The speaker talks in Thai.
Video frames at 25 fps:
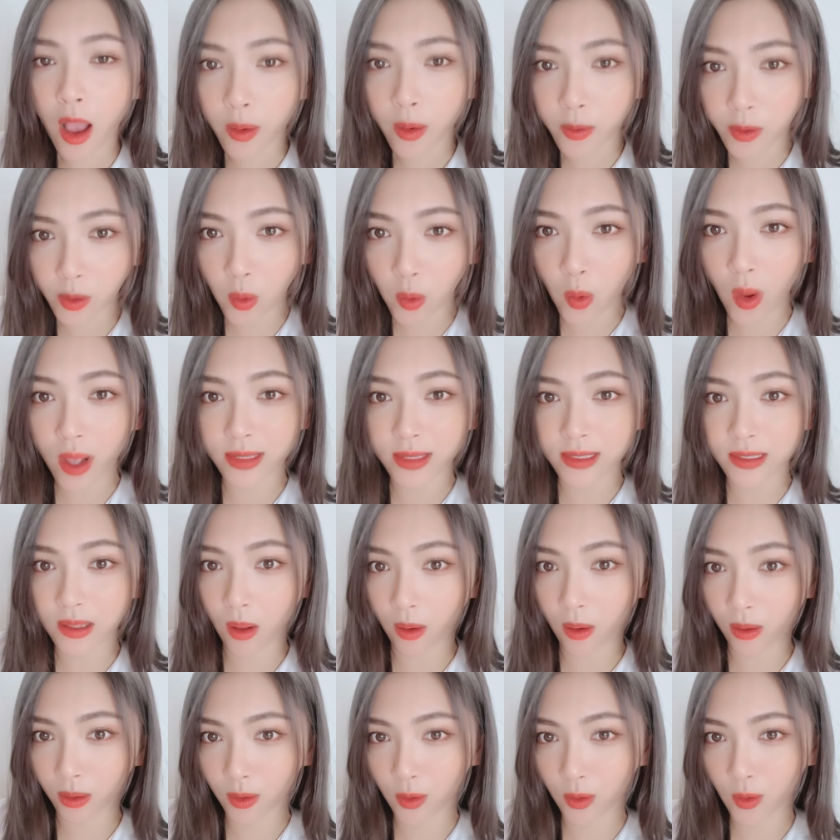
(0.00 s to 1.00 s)
รัวสอ
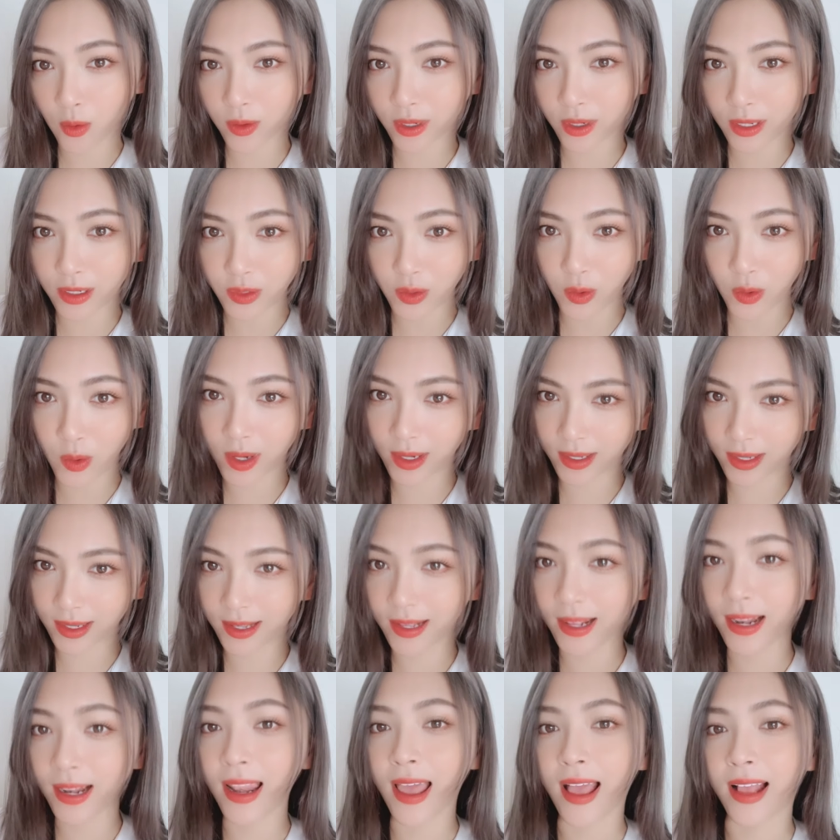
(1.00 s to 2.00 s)
งลูกในช่วงค
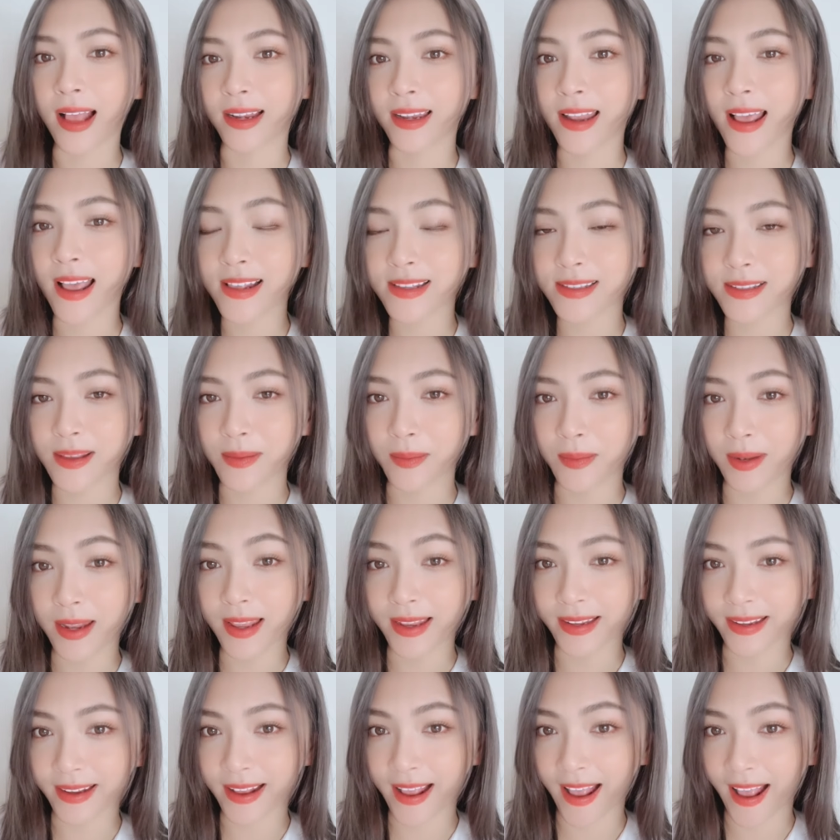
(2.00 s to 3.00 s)
รึ่งหลังได้สำ
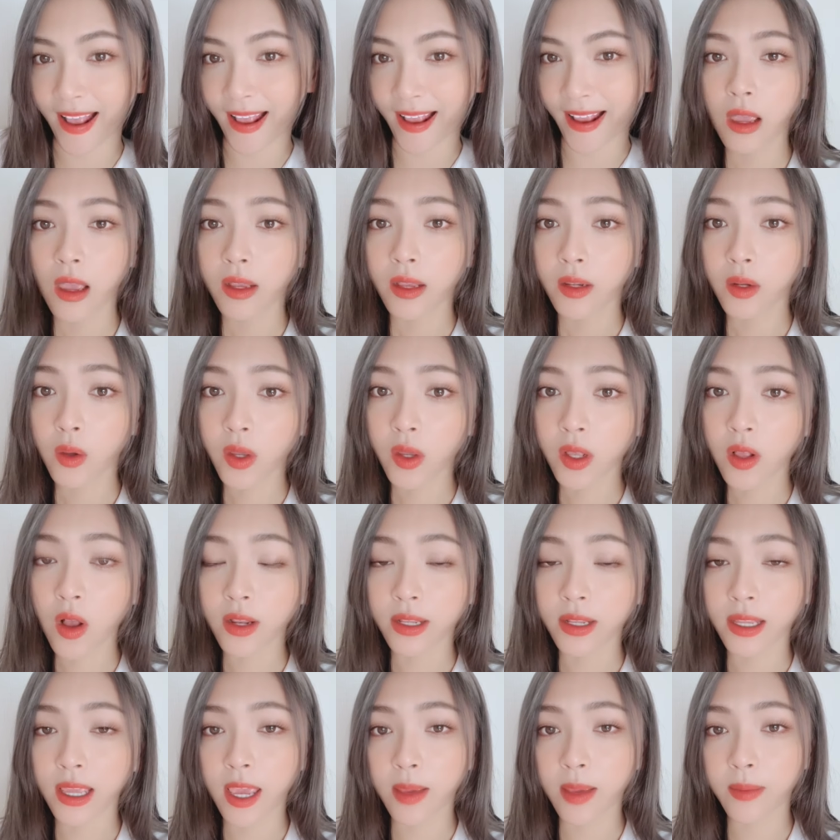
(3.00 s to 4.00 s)
เร็จค่ะ โดยก่อ
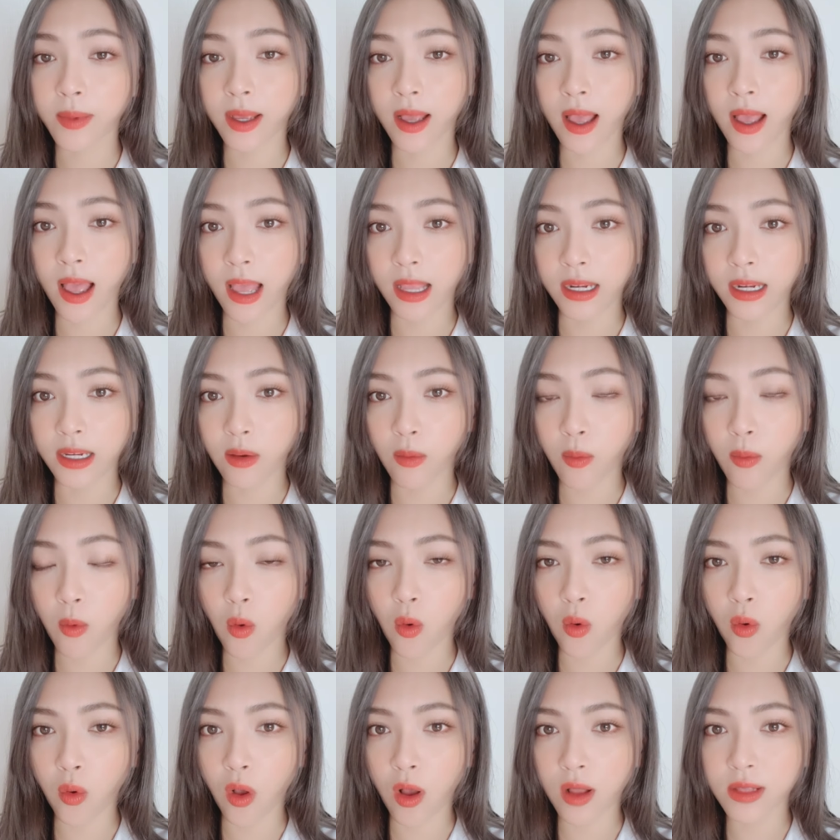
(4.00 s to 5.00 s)
นเกมนะคะเลีรย
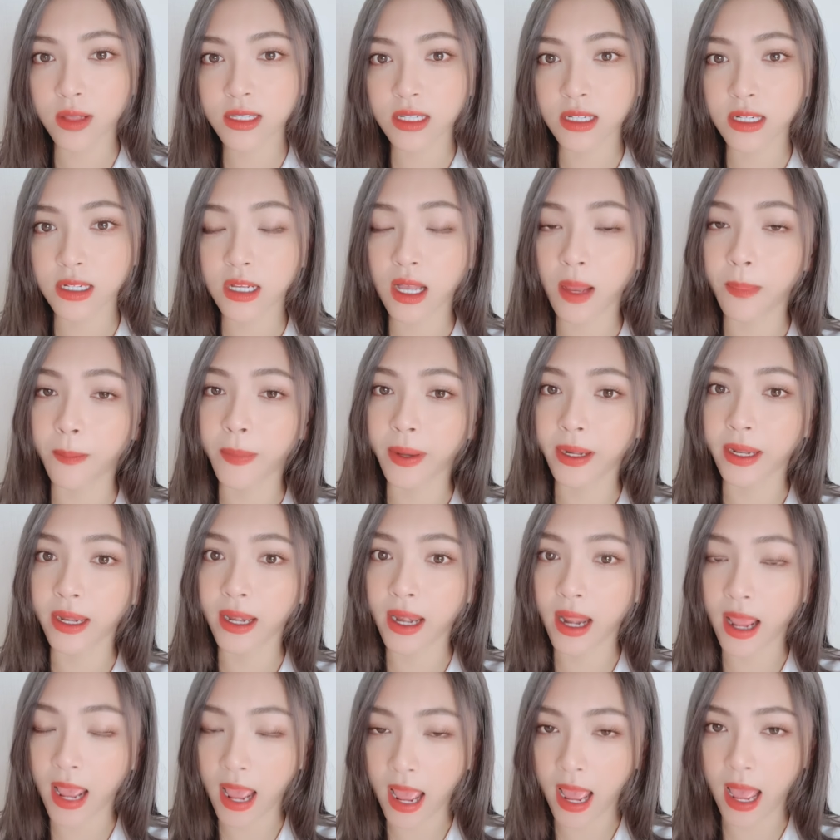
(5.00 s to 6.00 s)
วููก็เจอกับปัญ
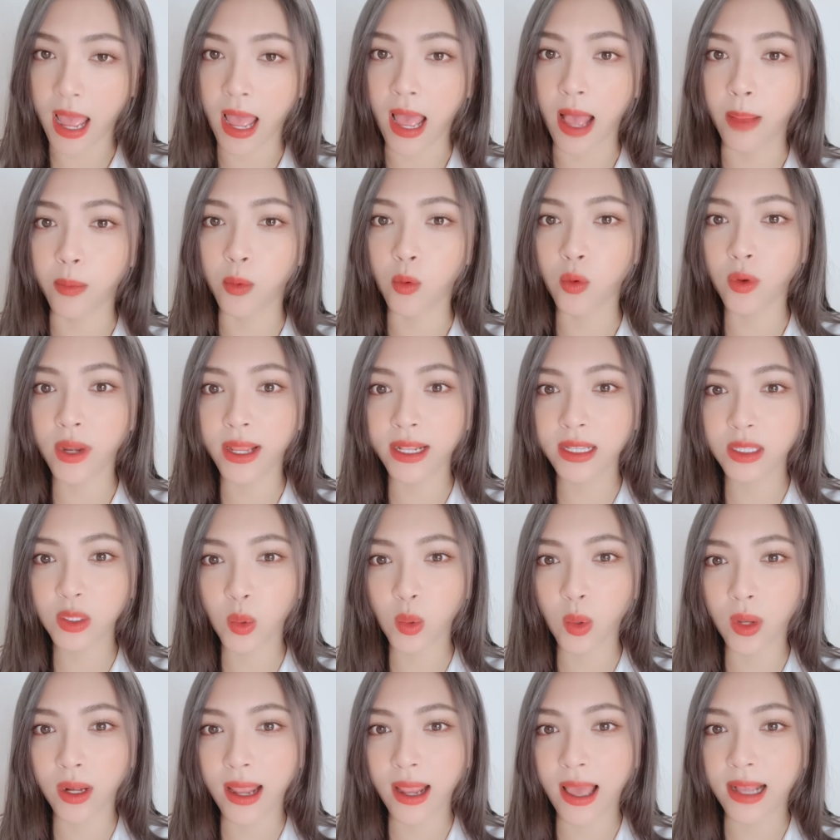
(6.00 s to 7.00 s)
หาผู้เล่น
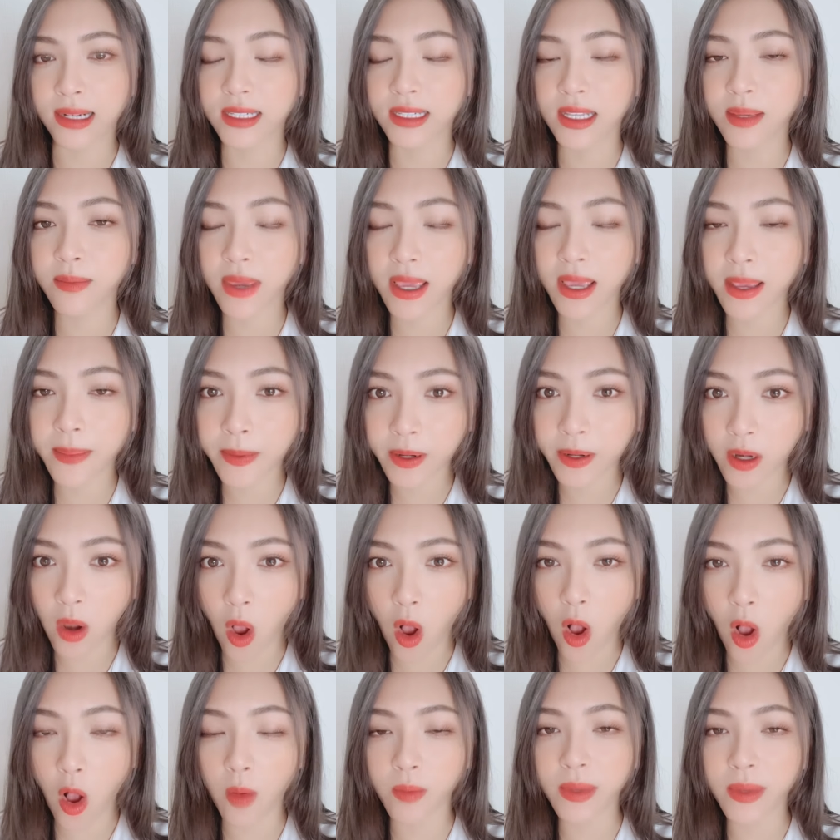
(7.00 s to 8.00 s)
ตัวหลักที่ไม่พร้
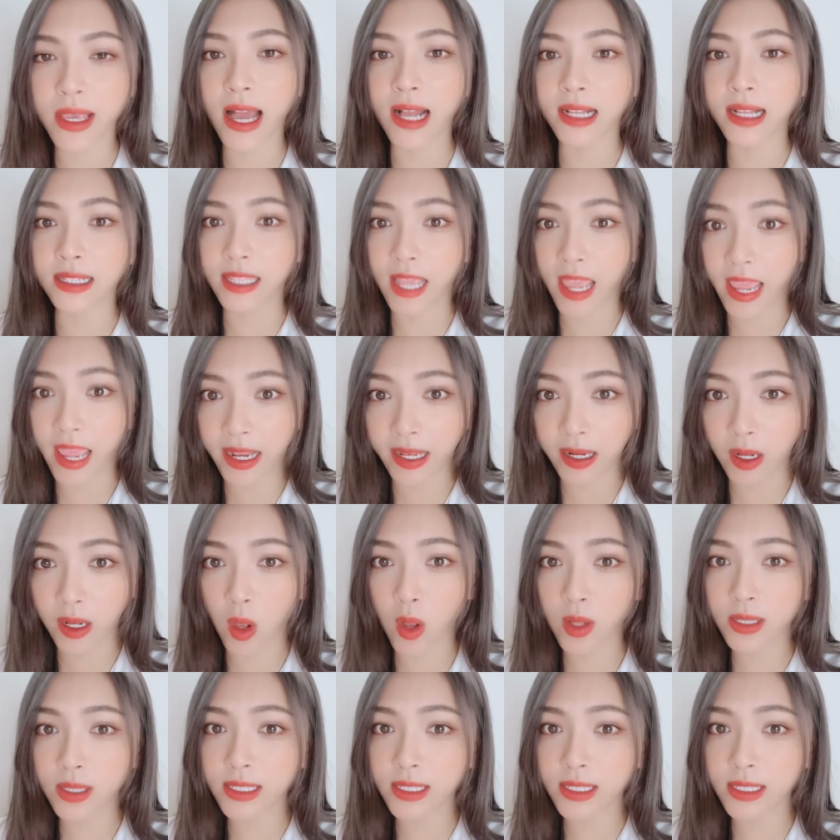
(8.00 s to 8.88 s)
อมอย่างเทนก็